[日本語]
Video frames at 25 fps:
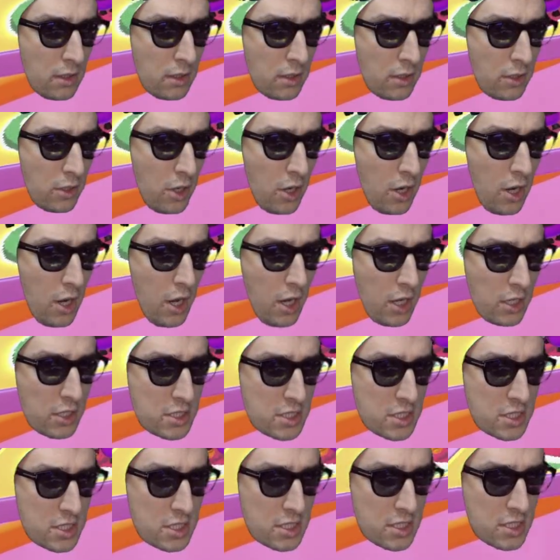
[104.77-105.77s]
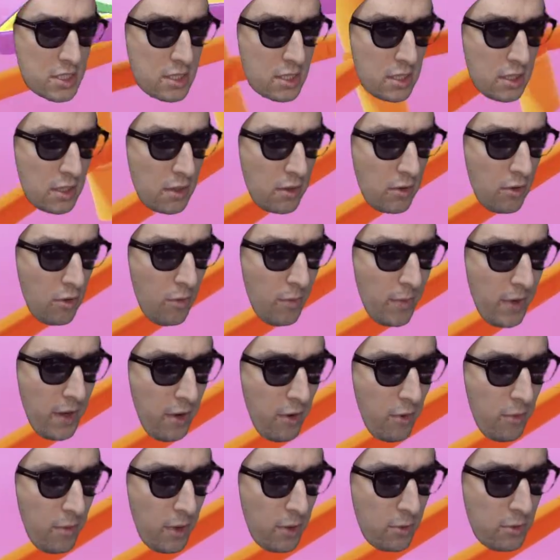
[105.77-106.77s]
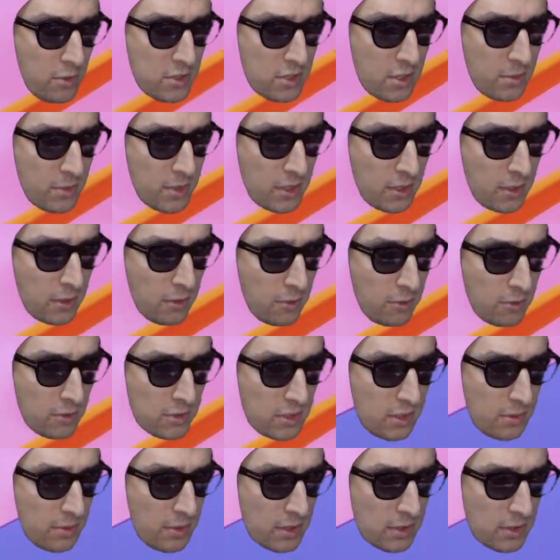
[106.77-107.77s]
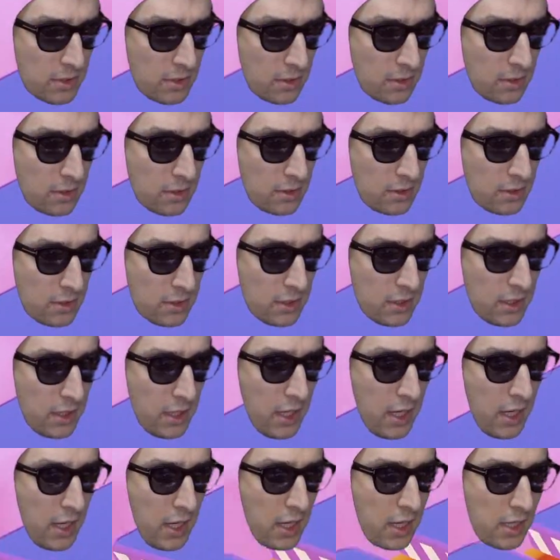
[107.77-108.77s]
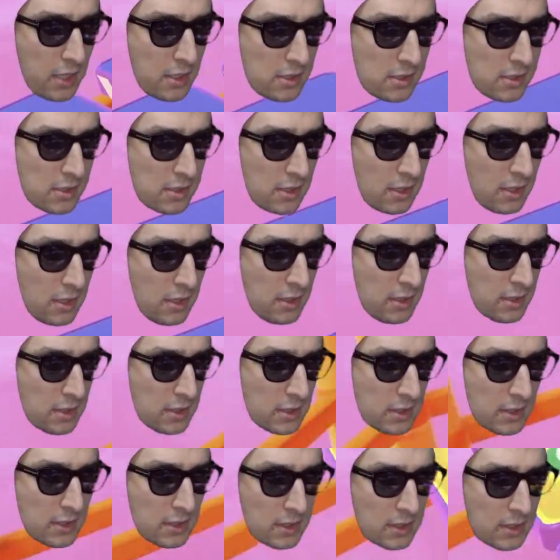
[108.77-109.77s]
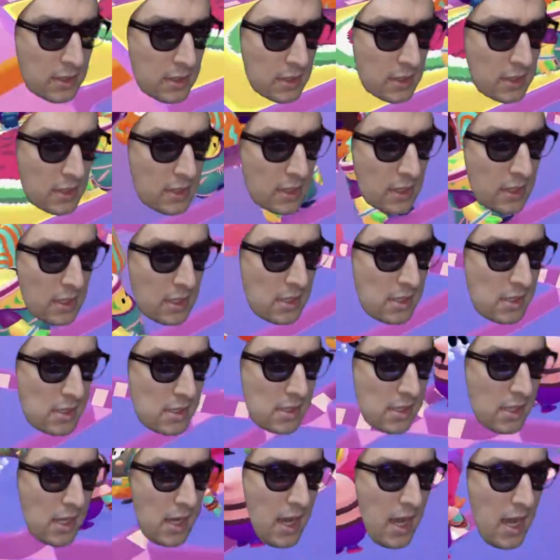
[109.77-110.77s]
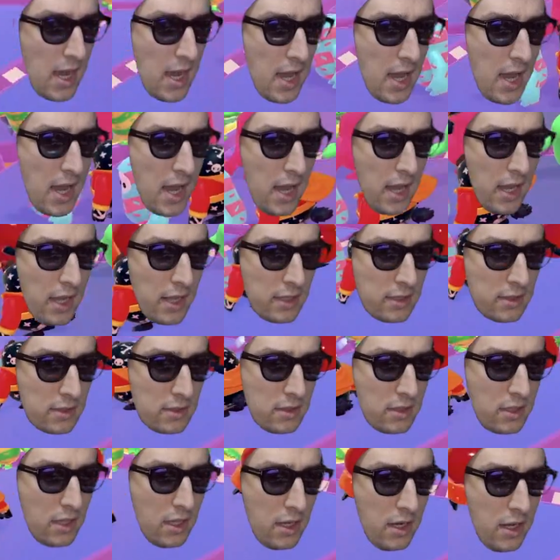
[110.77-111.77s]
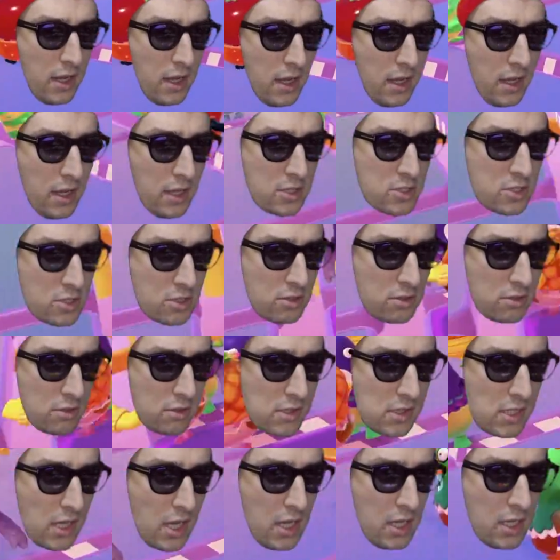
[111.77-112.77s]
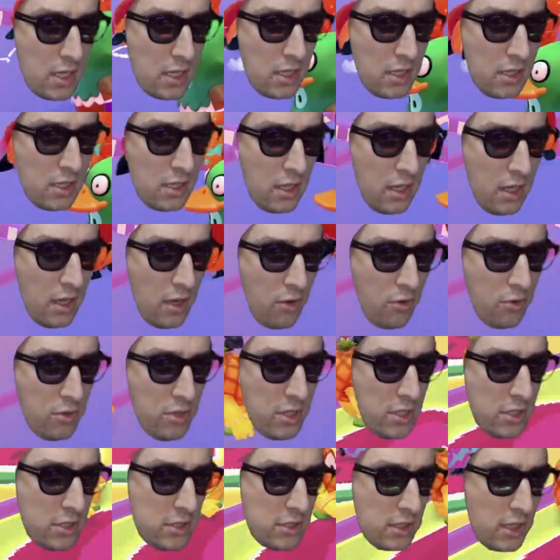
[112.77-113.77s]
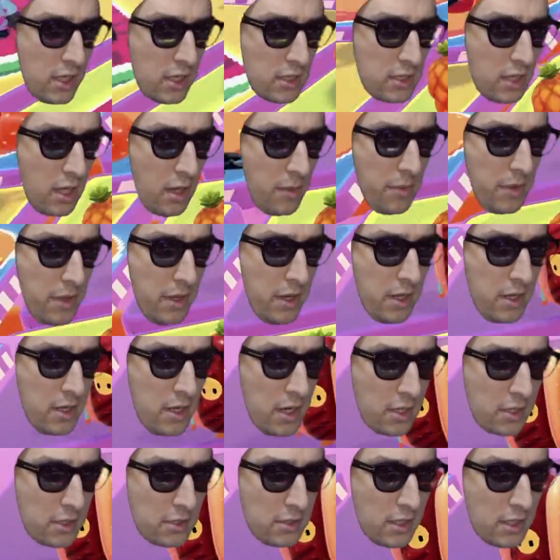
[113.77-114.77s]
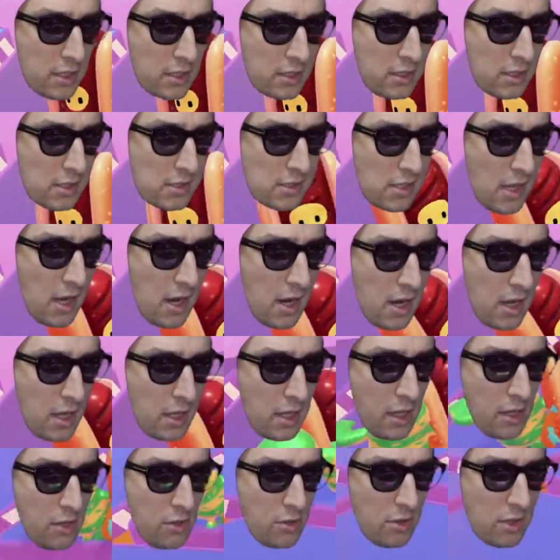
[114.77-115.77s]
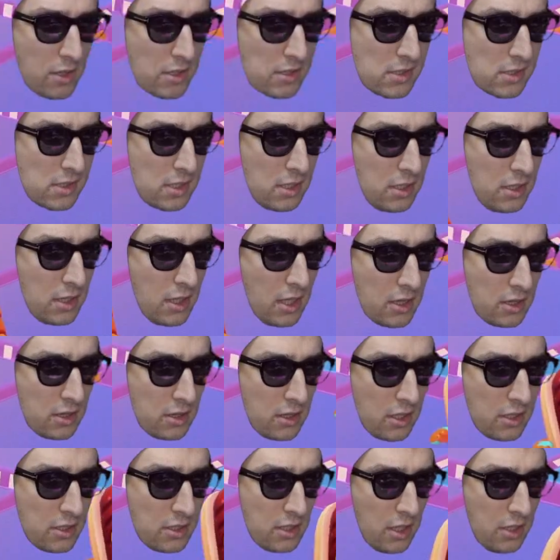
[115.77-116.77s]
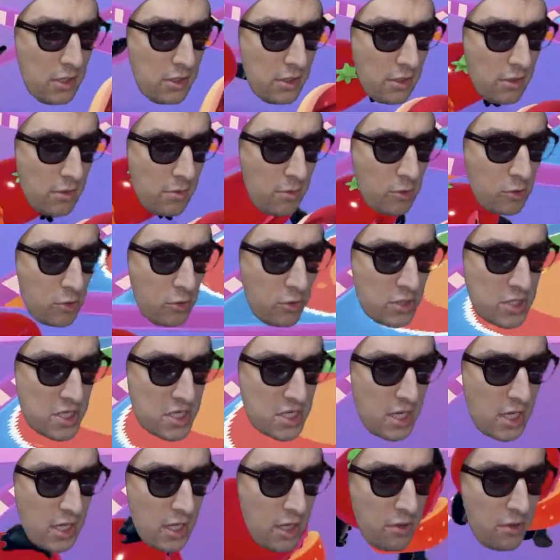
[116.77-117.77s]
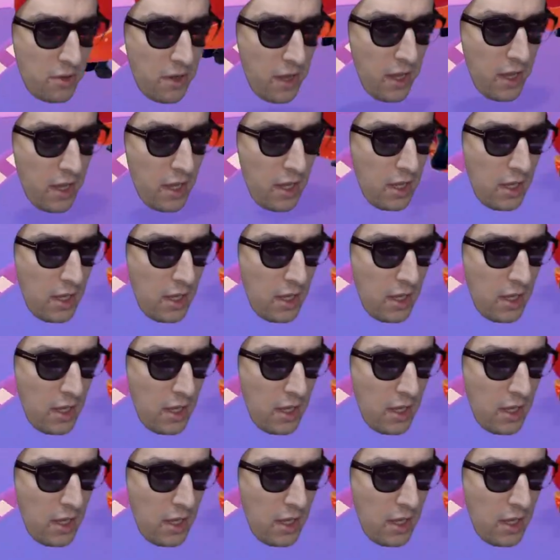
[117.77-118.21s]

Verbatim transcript: よしお前お前こいつ危なこいつ危なそうああくそさあでねちょっと最近ねお肉が食べれなくなって魚の方が好きになってきているもう年かな俺